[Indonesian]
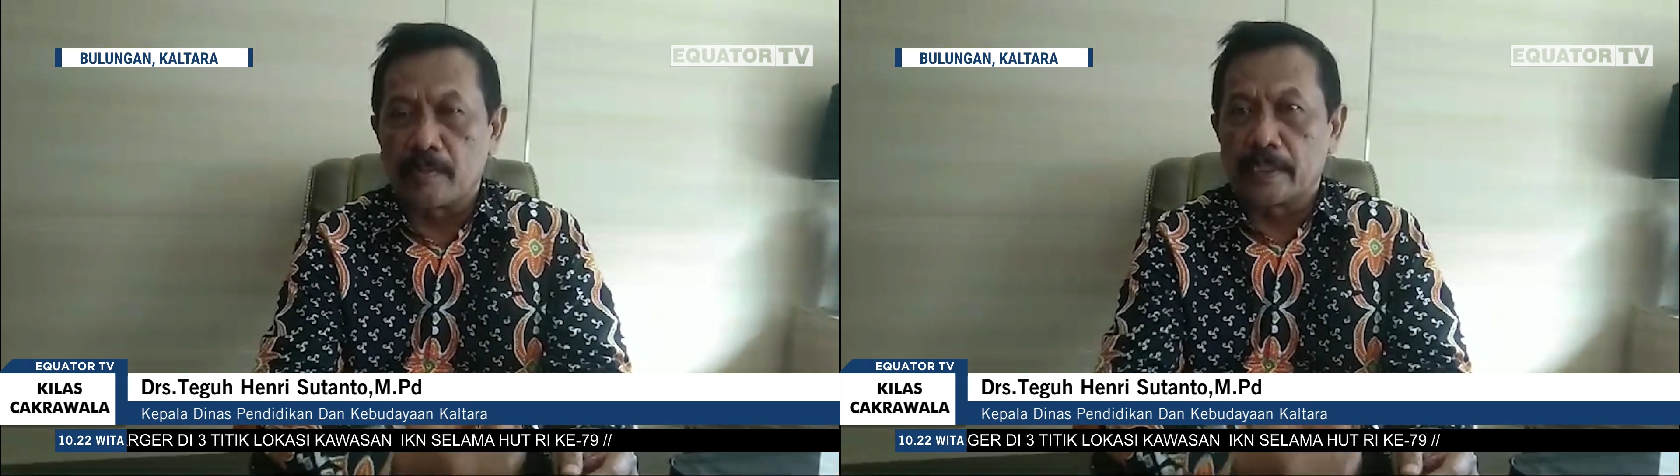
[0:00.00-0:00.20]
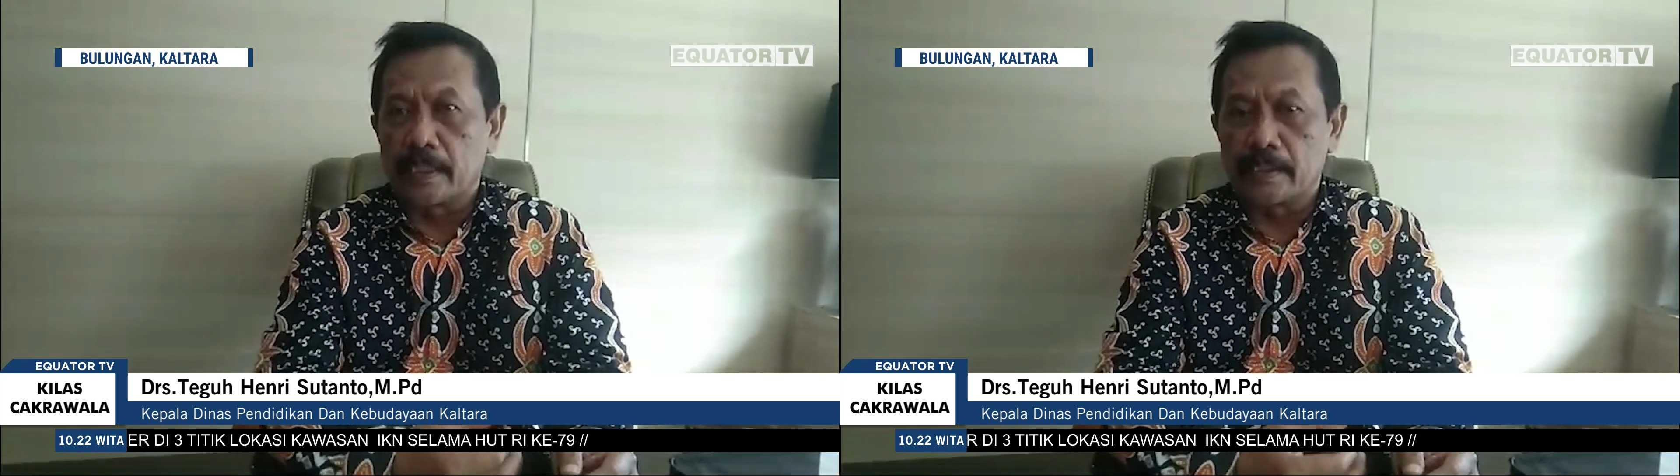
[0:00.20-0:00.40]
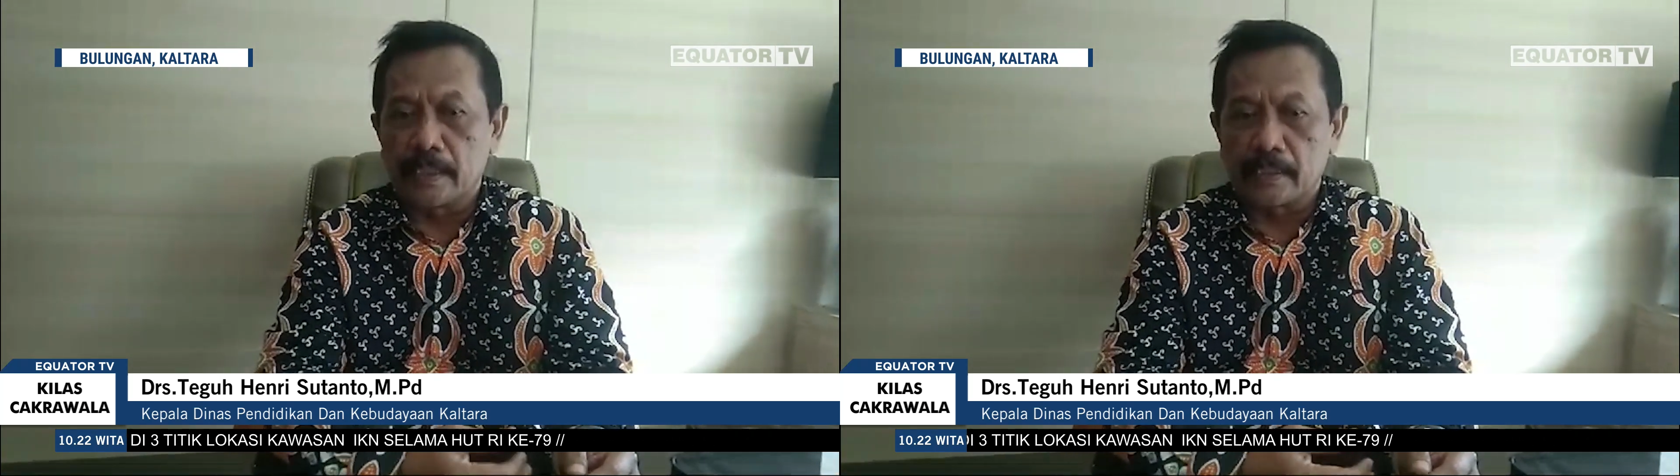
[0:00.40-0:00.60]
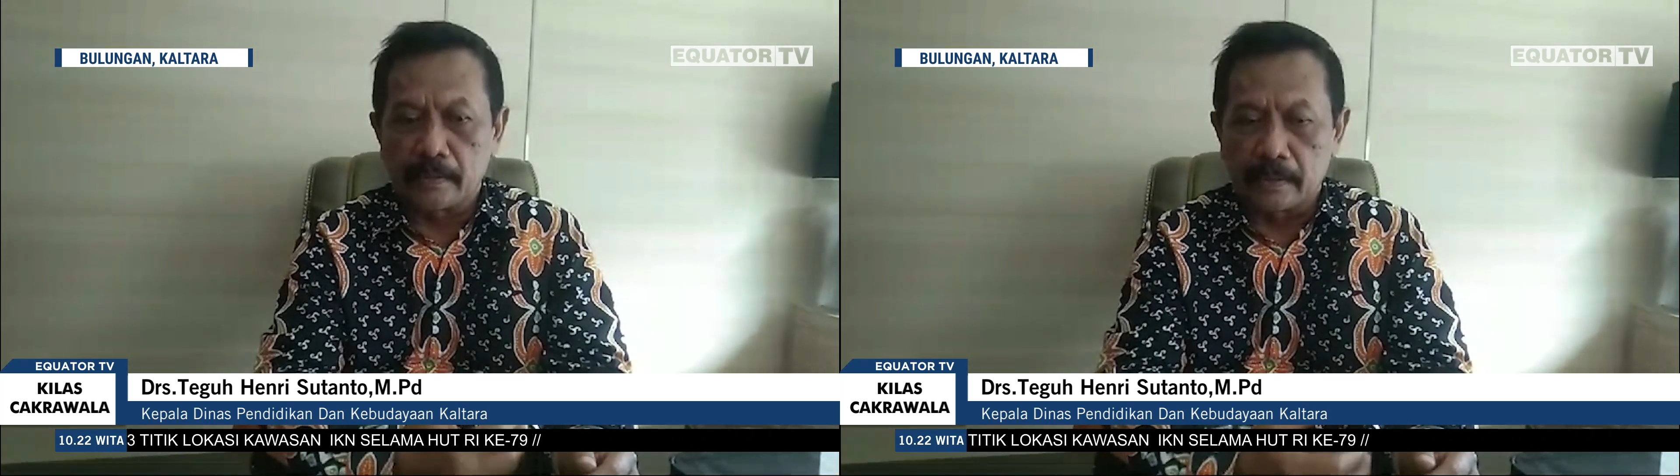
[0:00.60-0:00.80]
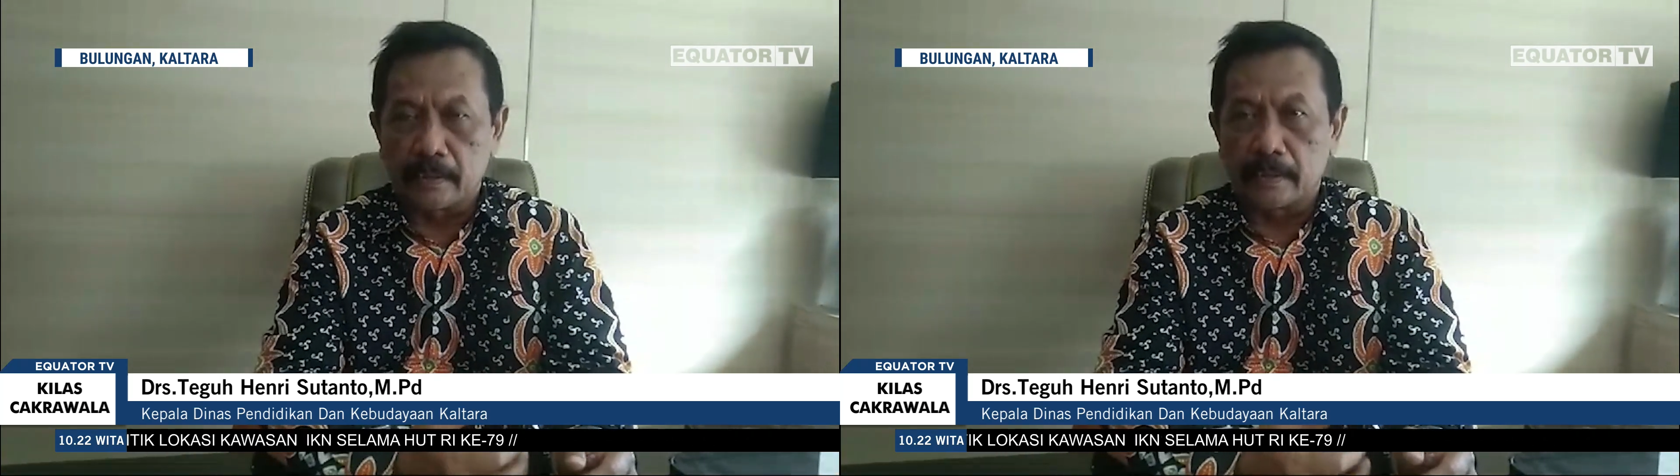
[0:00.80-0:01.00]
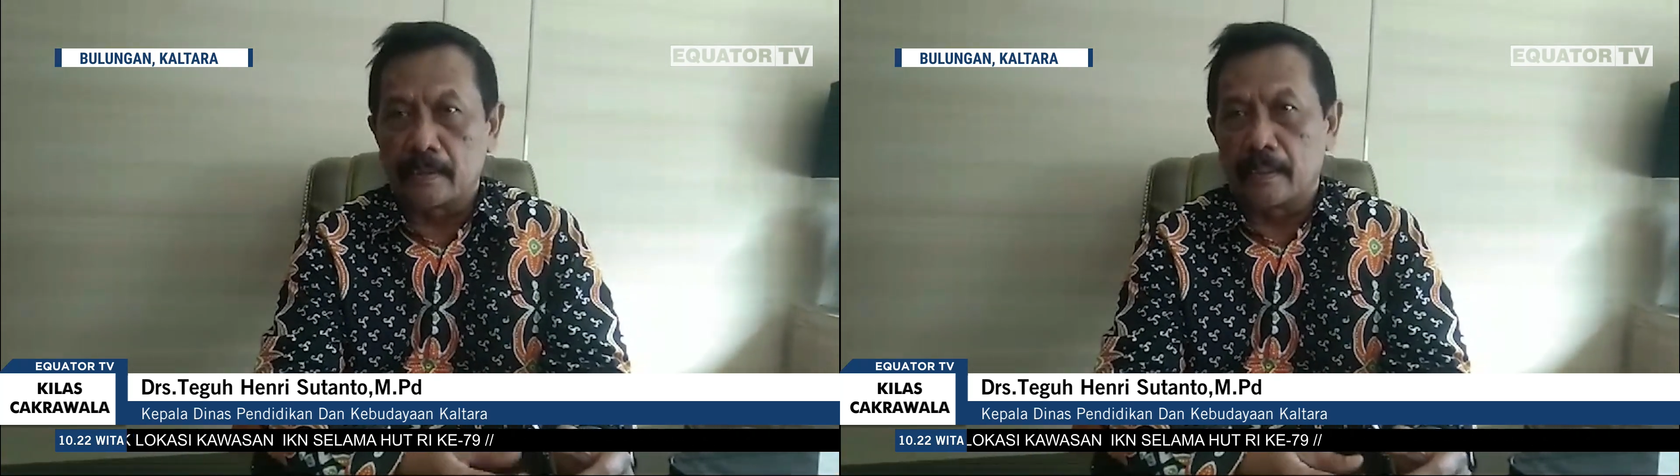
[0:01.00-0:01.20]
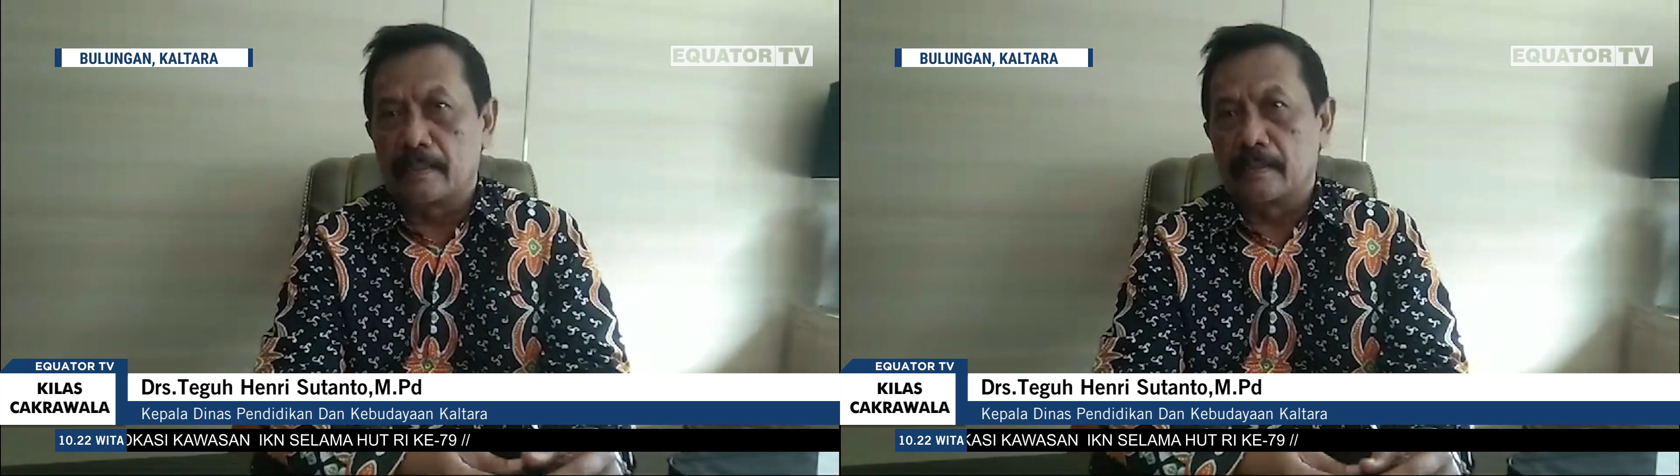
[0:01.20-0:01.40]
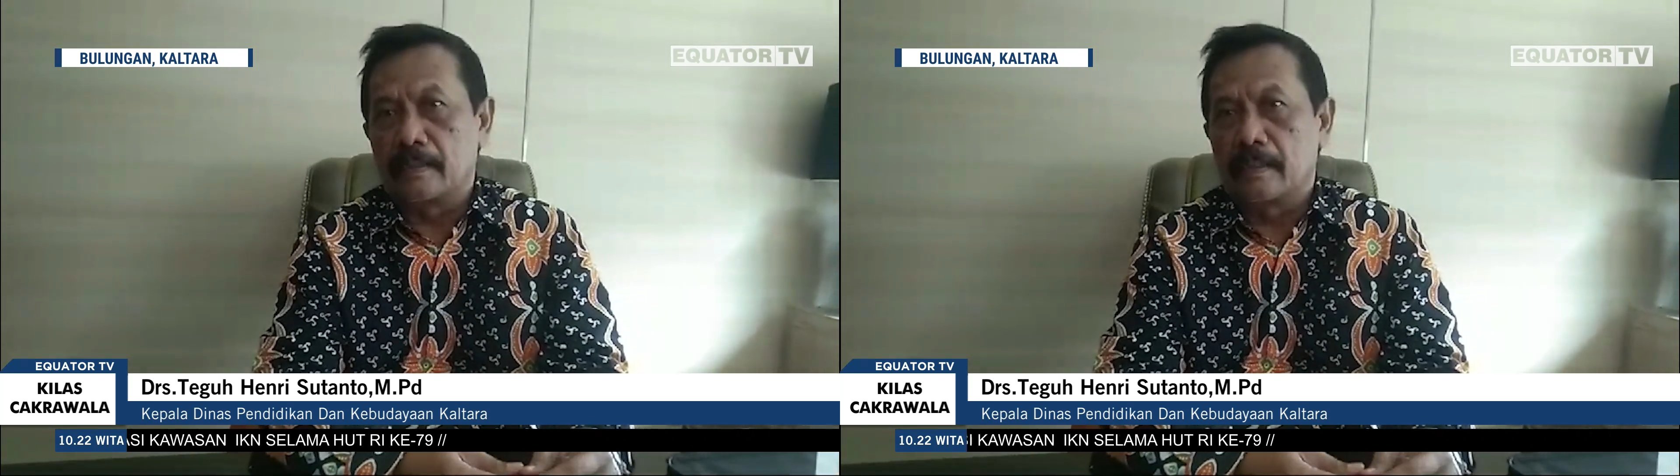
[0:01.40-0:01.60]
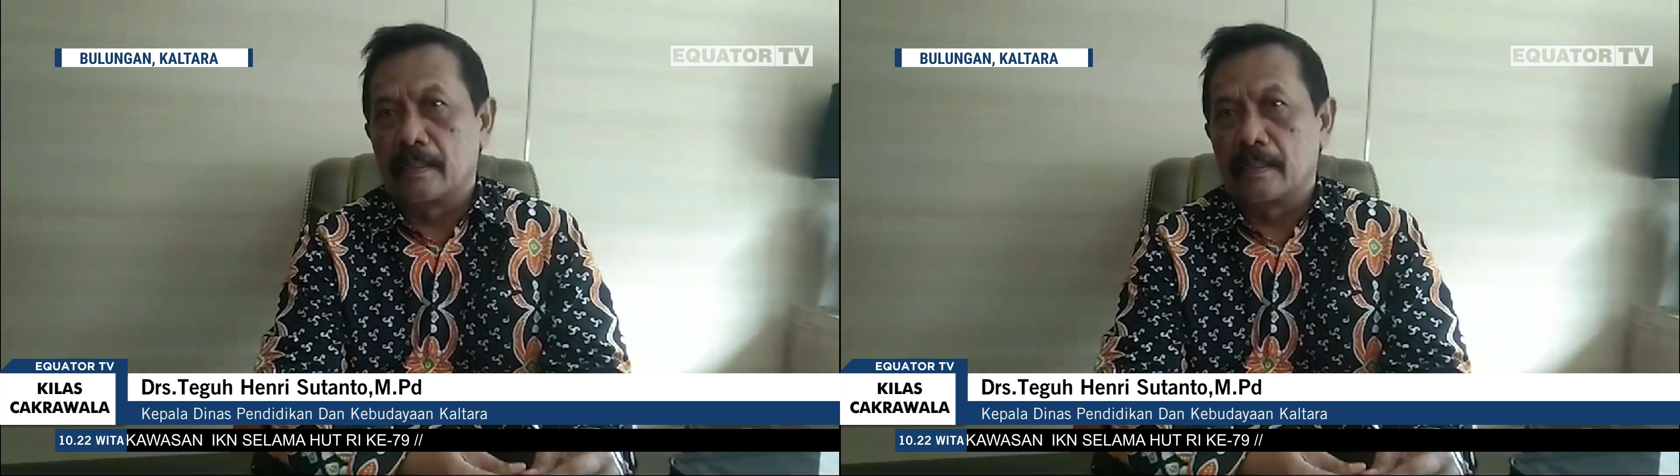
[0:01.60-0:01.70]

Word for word: kompetensi yang diinginkan.